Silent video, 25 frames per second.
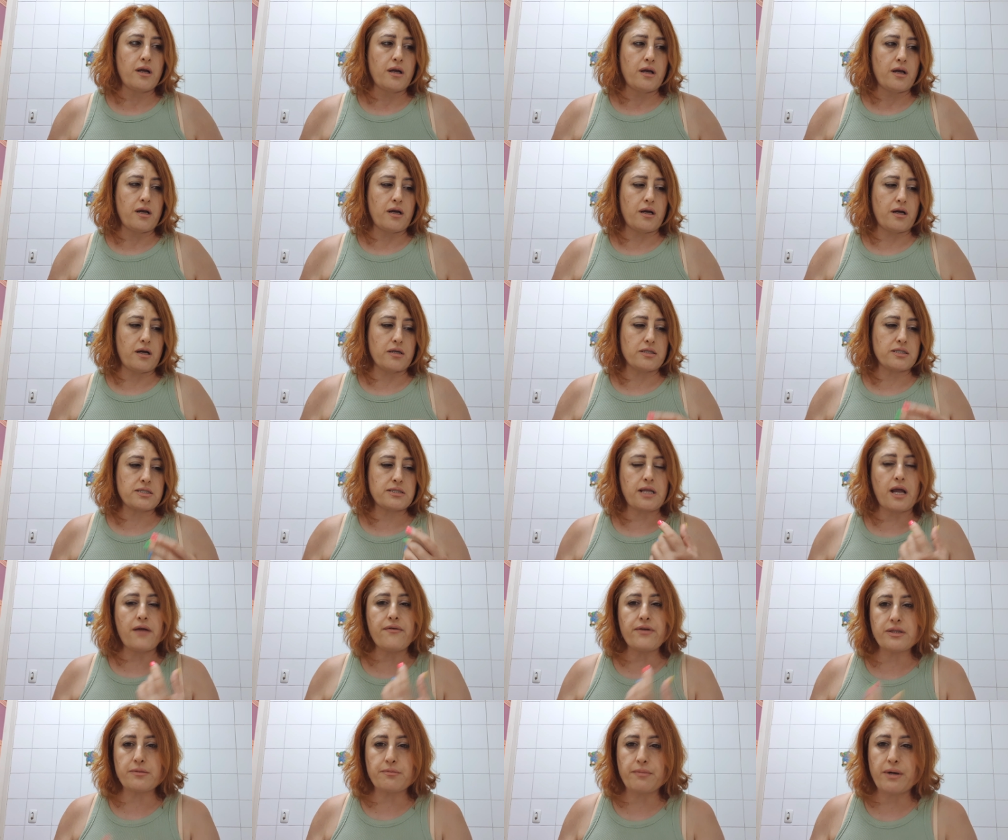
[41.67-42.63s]
а,
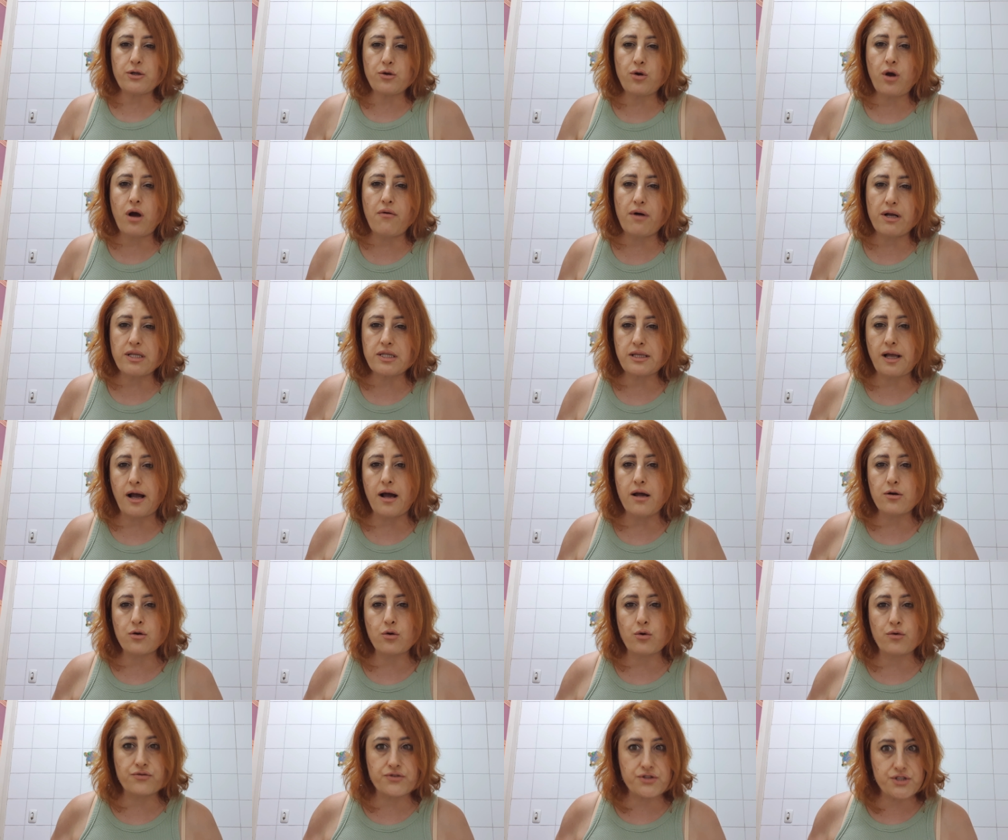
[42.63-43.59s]
ставят мою
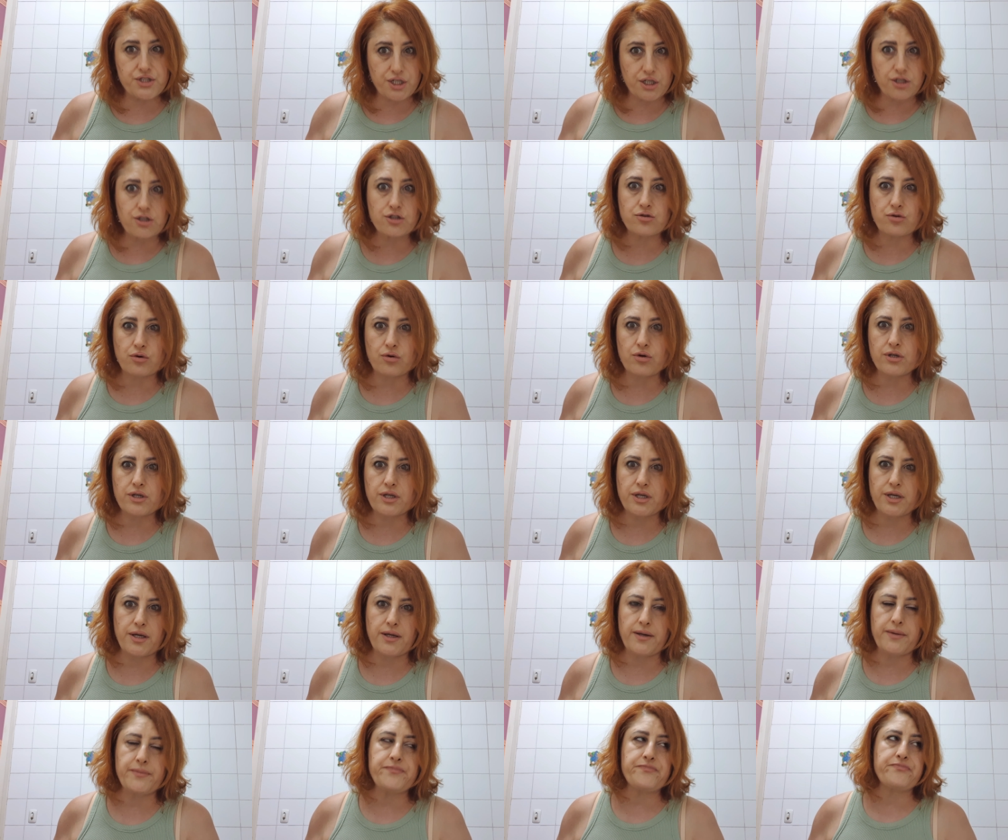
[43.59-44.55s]
аватарку в
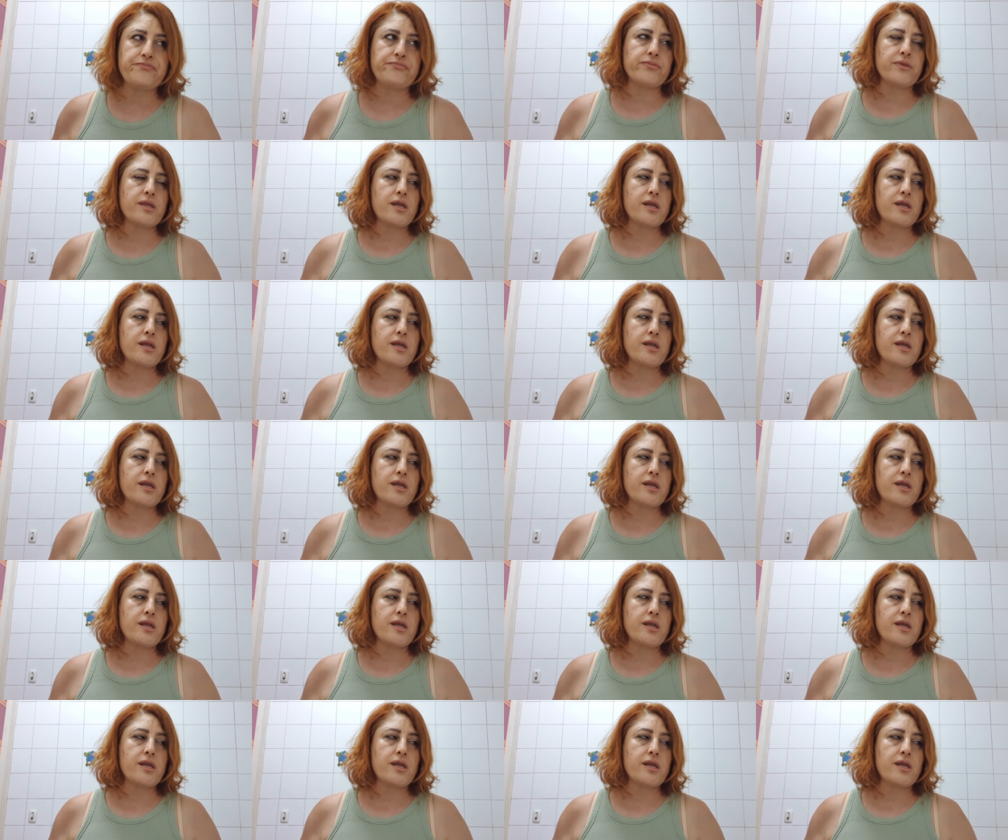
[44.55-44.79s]
ТикТоке,